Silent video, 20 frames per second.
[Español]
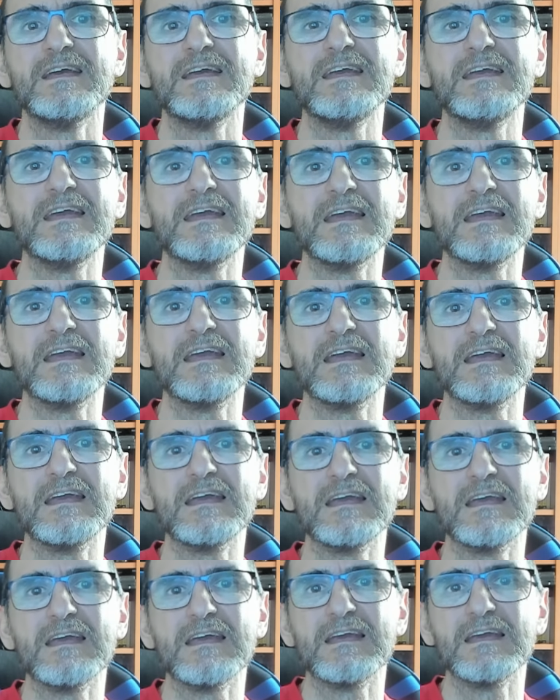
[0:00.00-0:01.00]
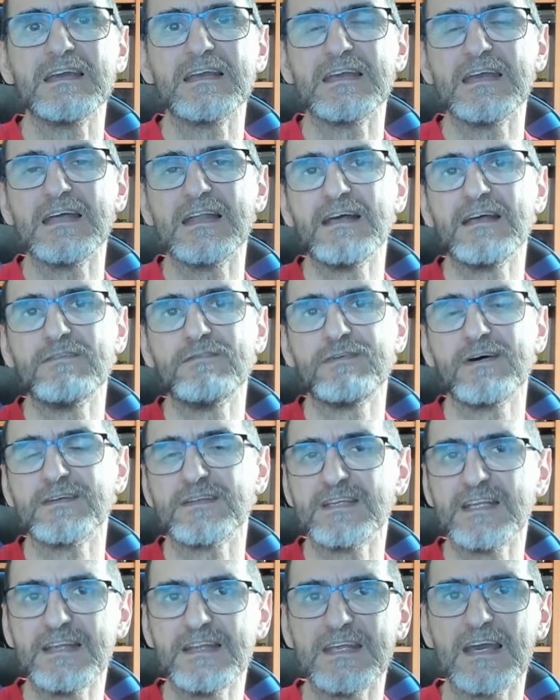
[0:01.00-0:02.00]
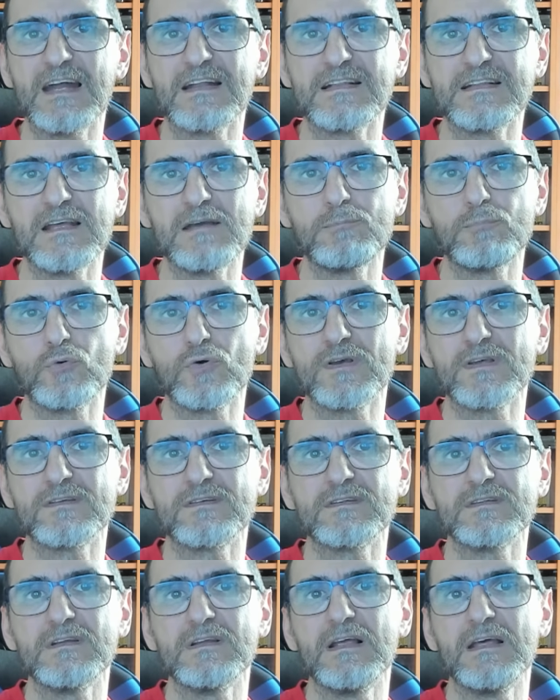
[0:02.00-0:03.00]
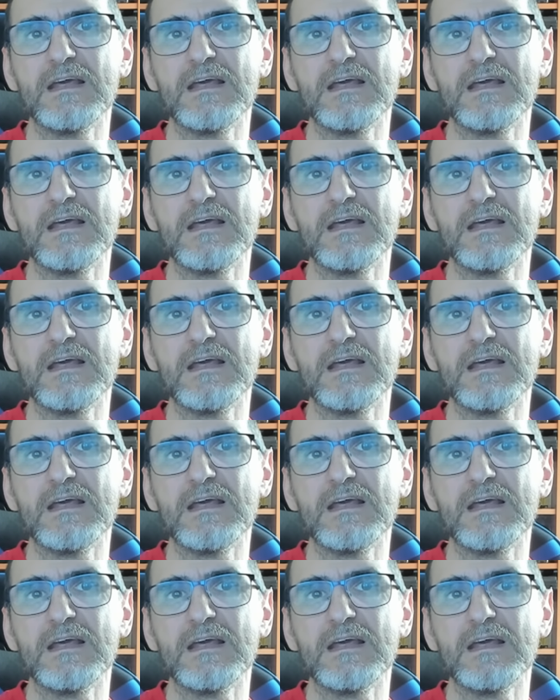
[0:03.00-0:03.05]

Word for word: y, y quiere fastidiarte, pues,